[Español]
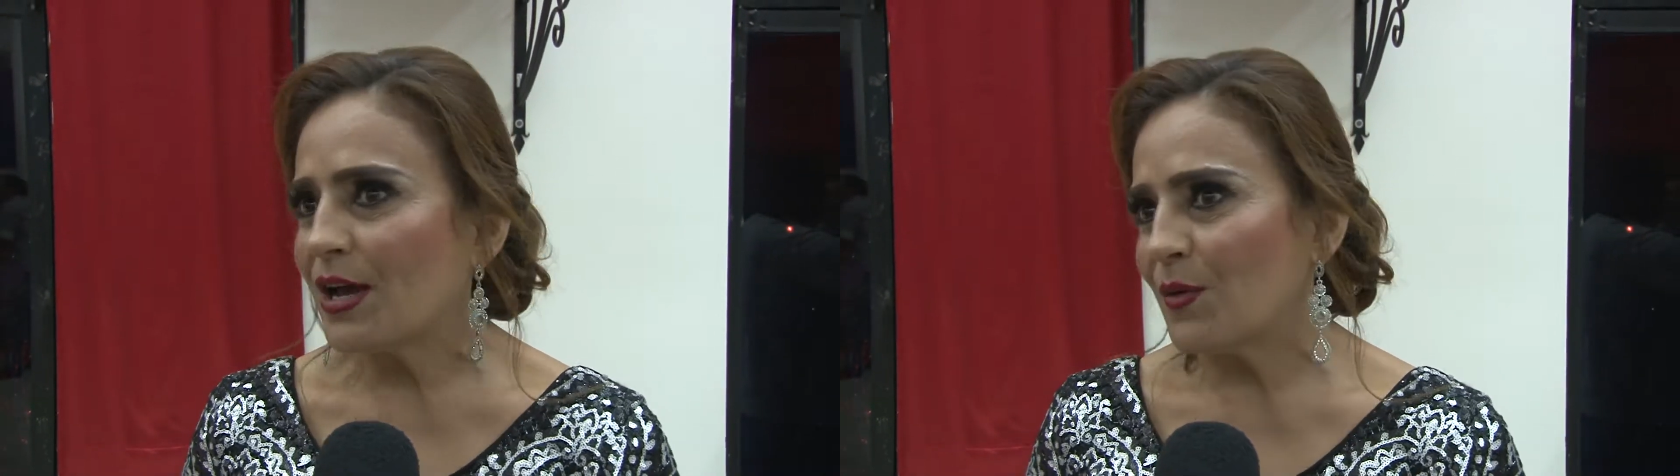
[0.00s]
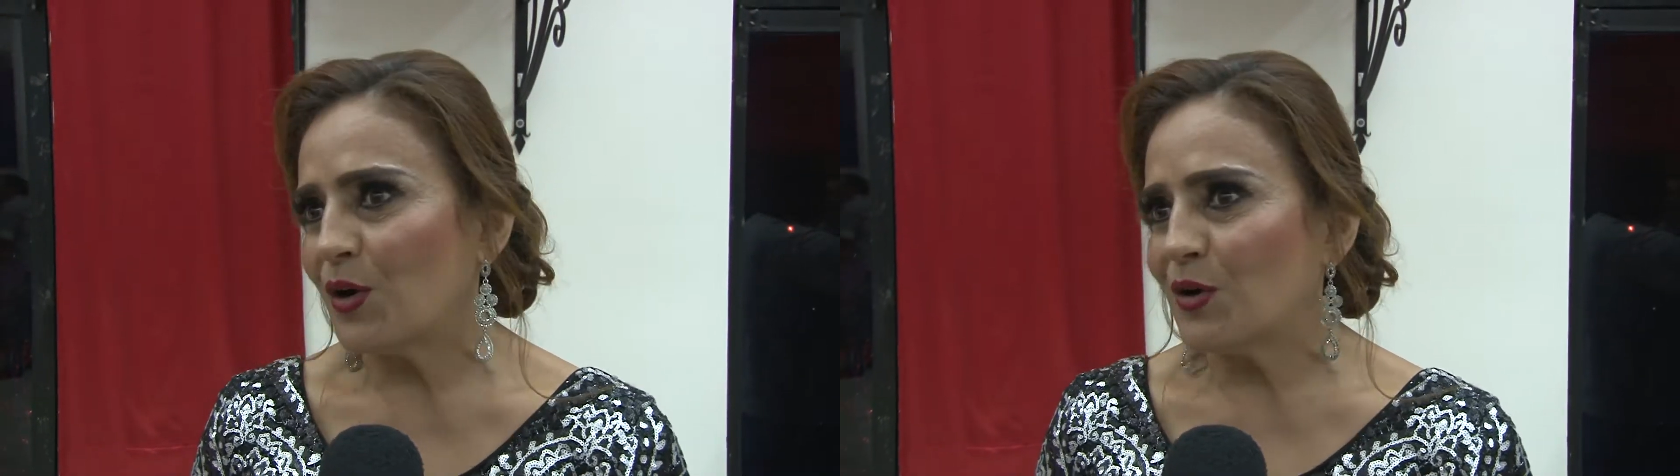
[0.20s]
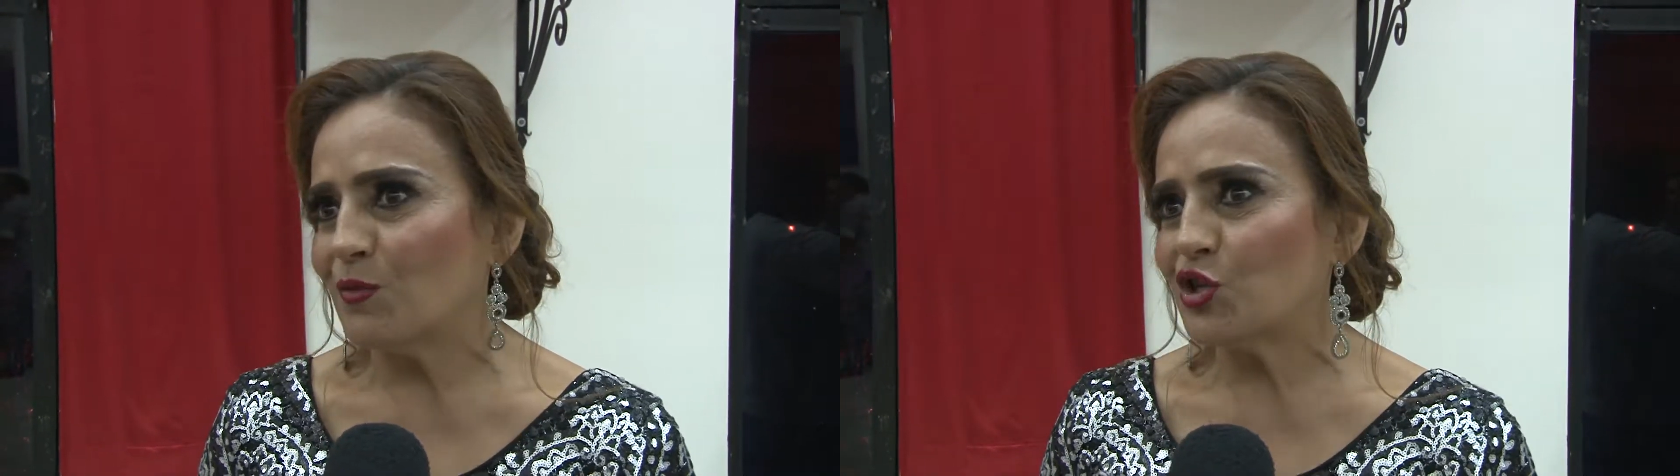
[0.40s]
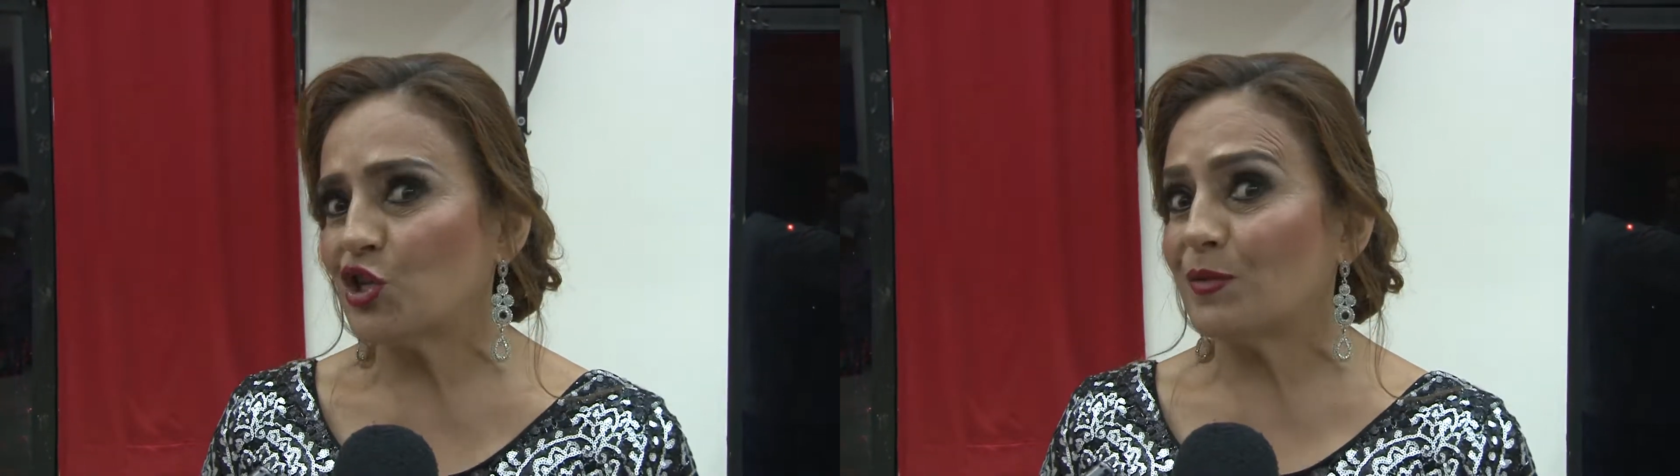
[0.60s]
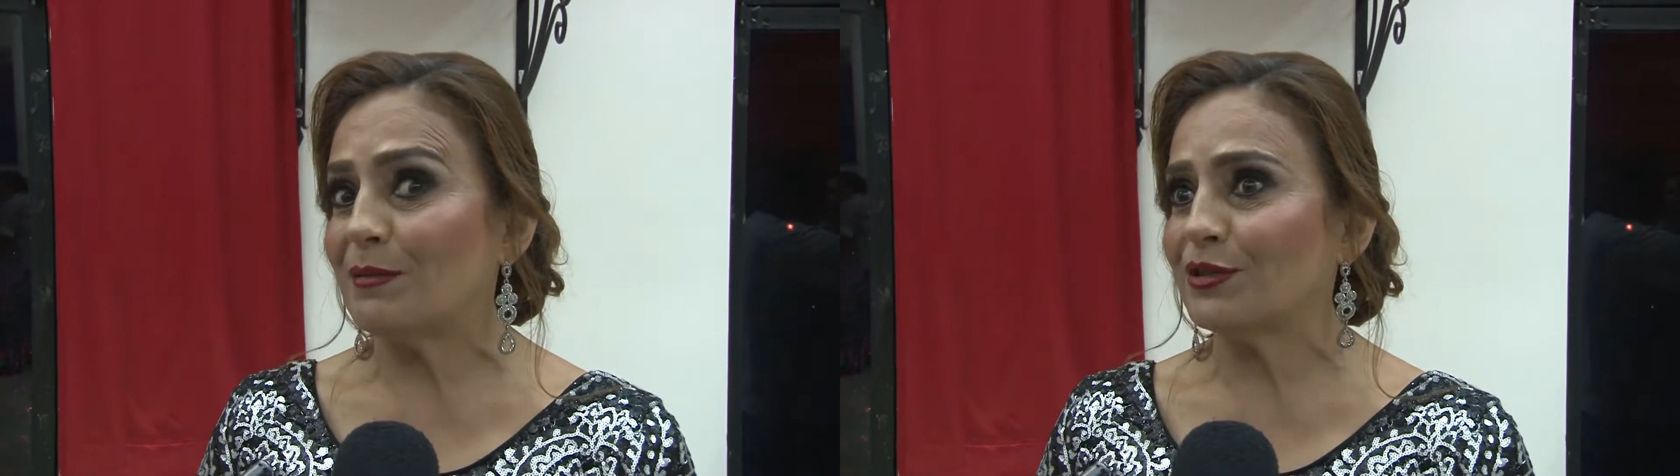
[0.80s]
que bueno,
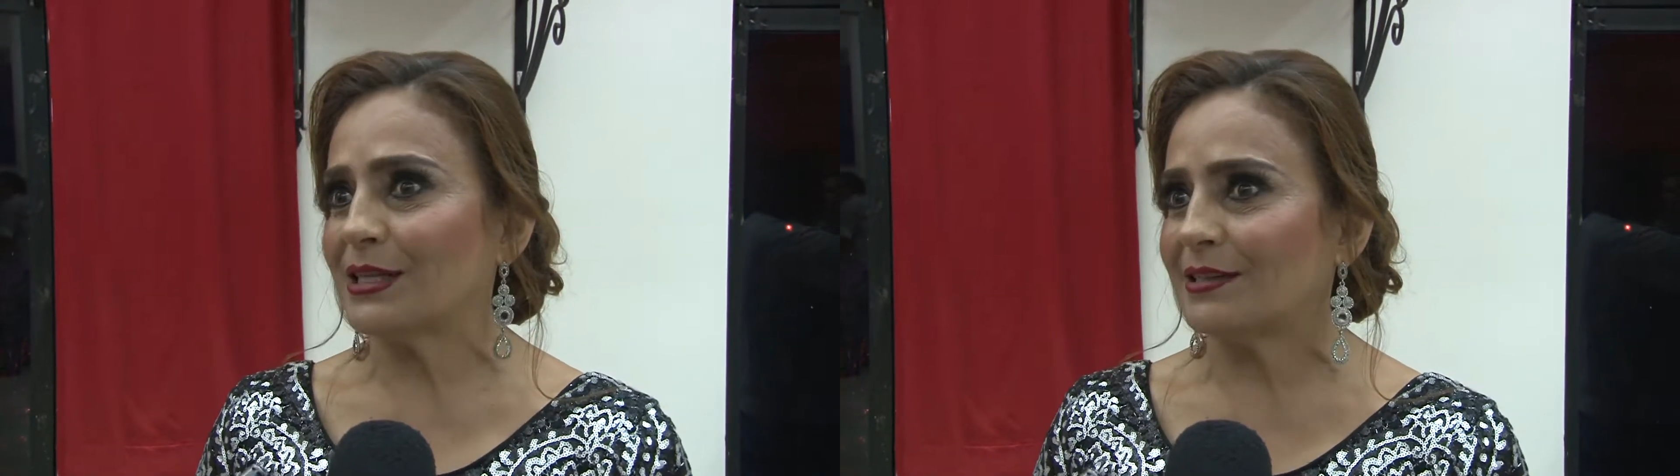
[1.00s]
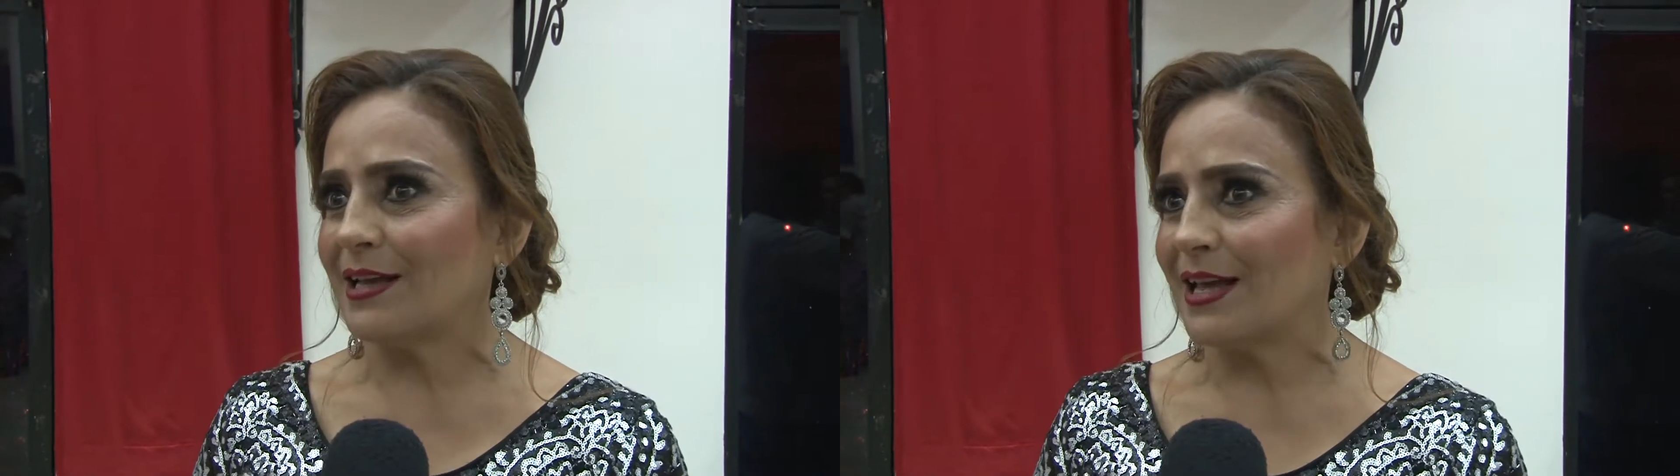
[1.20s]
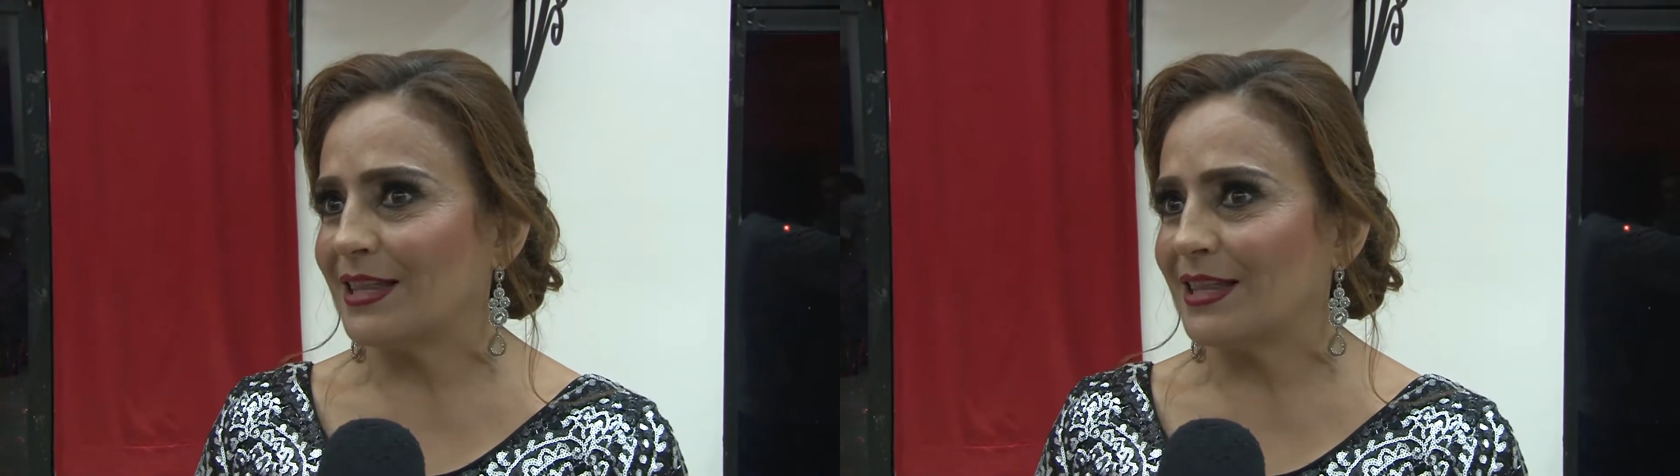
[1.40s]
muchos vamos hasta allá